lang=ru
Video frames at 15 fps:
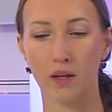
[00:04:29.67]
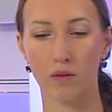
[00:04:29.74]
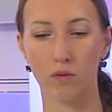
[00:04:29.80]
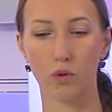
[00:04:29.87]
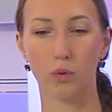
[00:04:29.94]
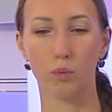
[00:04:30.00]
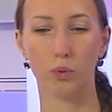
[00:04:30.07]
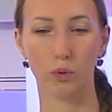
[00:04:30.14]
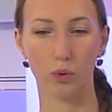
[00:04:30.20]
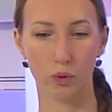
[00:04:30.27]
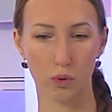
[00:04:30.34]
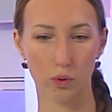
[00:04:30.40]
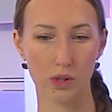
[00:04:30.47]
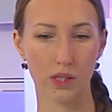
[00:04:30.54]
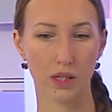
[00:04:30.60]
Вот
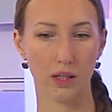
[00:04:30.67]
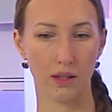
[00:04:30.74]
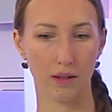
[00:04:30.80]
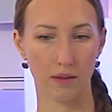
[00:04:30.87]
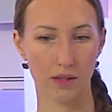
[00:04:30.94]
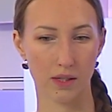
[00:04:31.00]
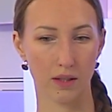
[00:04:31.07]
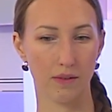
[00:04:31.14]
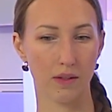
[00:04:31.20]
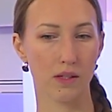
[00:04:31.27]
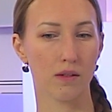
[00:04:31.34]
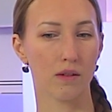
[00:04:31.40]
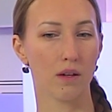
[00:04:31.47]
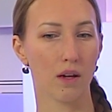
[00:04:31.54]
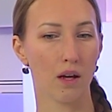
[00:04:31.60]
будут доски, и,
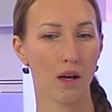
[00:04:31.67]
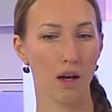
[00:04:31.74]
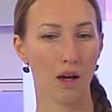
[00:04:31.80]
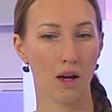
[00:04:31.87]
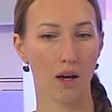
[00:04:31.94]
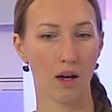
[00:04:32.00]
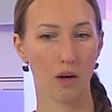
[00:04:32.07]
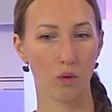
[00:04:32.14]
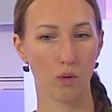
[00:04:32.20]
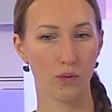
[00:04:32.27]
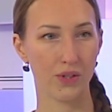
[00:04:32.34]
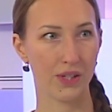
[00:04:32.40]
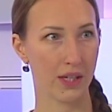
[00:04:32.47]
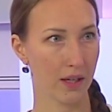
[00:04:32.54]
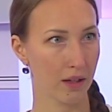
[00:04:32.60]
соответственно, а у
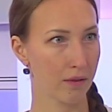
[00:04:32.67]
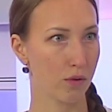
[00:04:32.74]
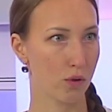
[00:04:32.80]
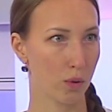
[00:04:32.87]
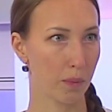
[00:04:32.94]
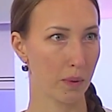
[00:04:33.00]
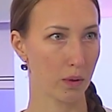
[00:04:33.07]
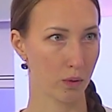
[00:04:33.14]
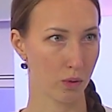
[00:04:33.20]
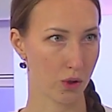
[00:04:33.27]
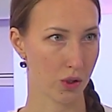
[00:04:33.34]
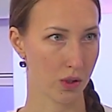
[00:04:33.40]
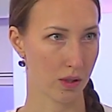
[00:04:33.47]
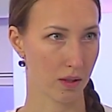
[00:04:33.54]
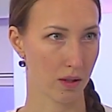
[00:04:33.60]
всех все
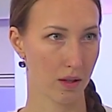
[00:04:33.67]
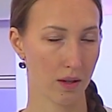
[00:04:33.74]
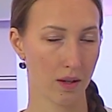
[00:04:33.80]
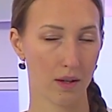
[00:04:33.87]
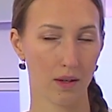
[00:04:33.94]
получится.